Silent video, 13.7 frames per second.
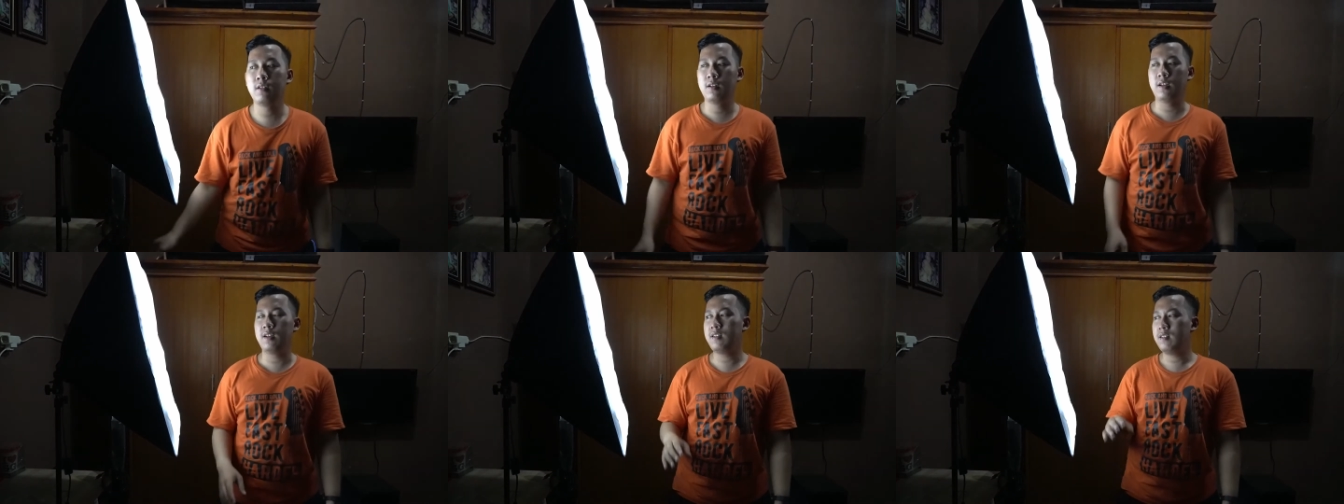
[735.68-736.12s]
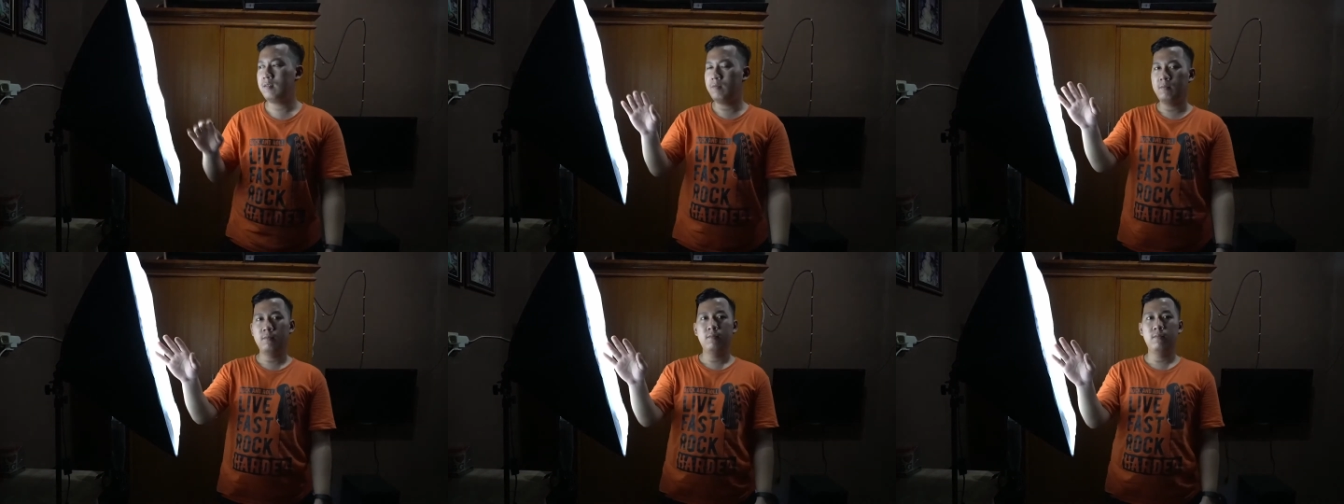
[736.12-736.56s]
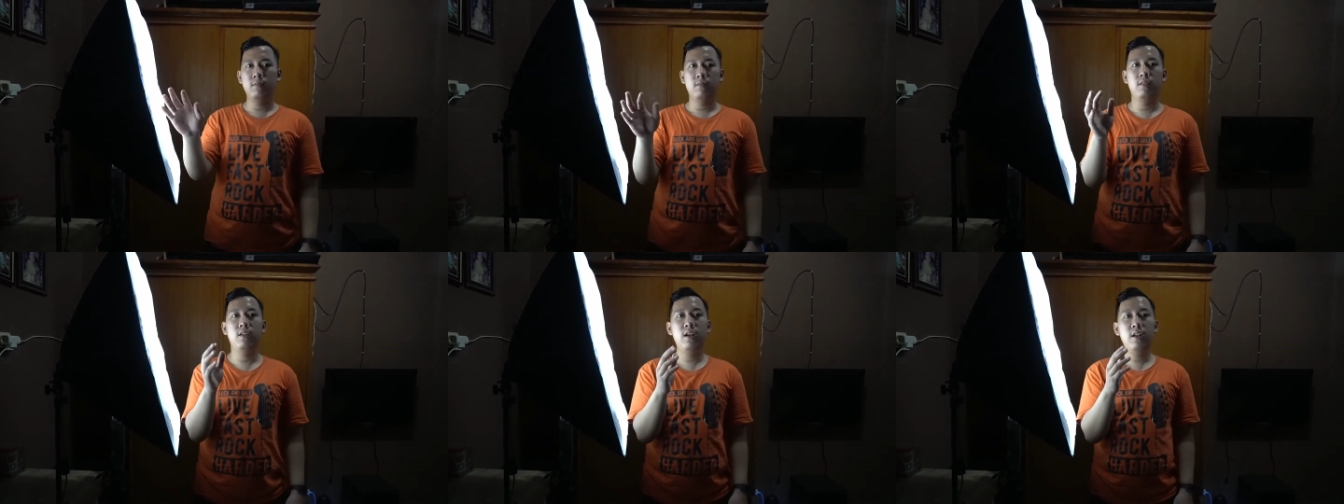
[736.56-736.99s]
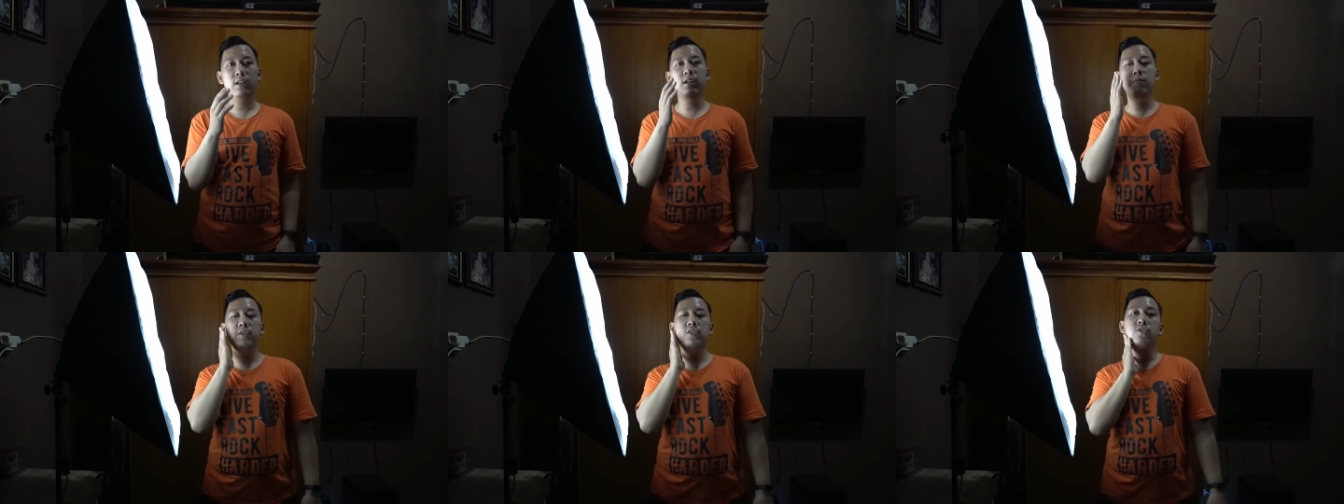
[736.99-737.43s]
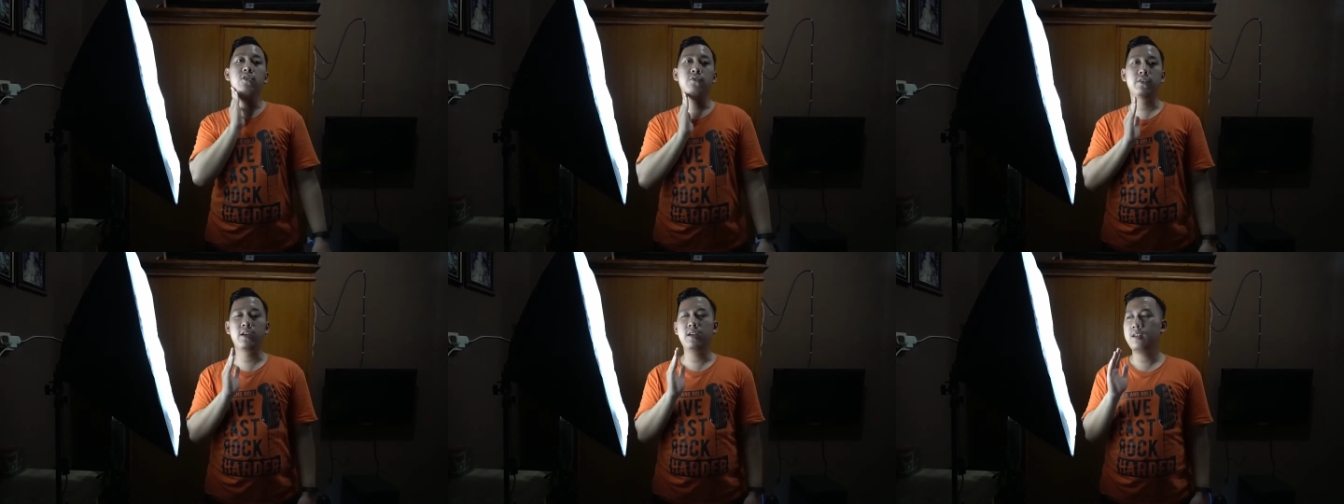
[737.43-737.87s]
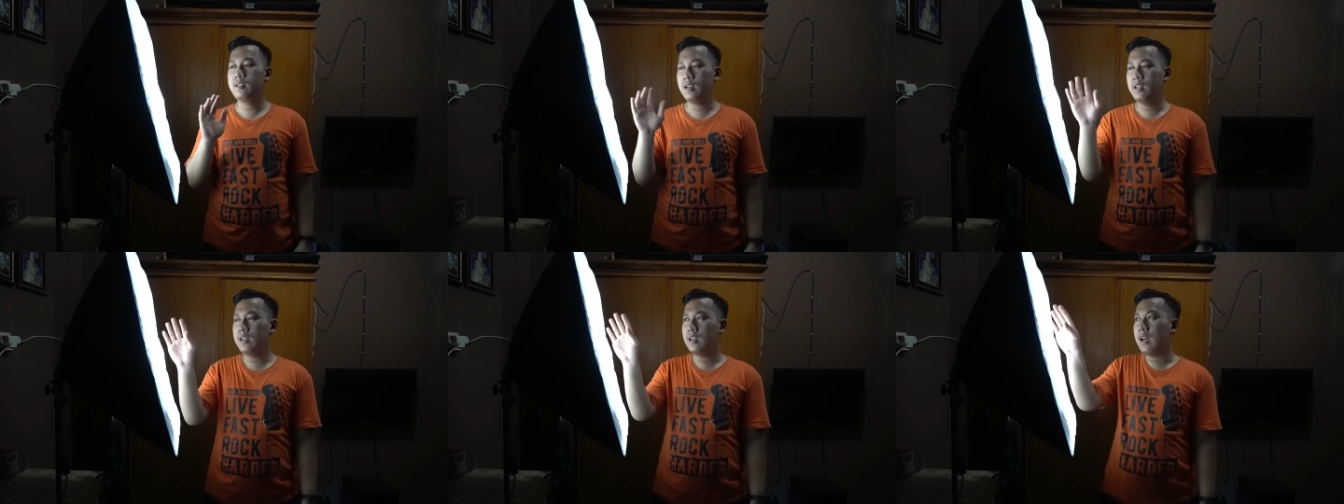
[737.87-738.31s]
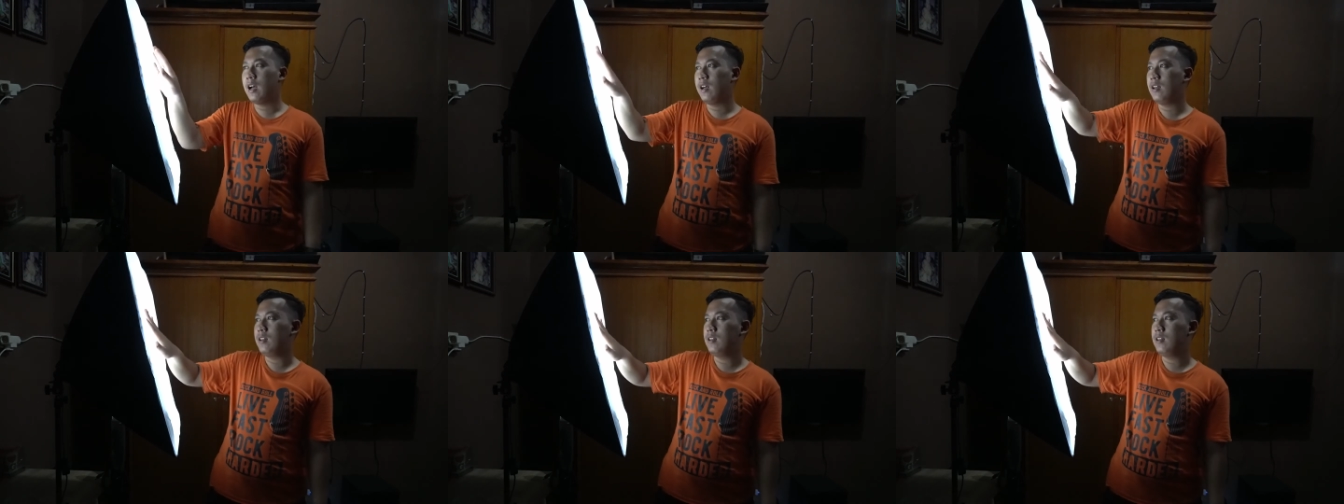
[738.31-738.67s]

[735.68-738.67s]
nah ya ini lebih soft ya jadi nggak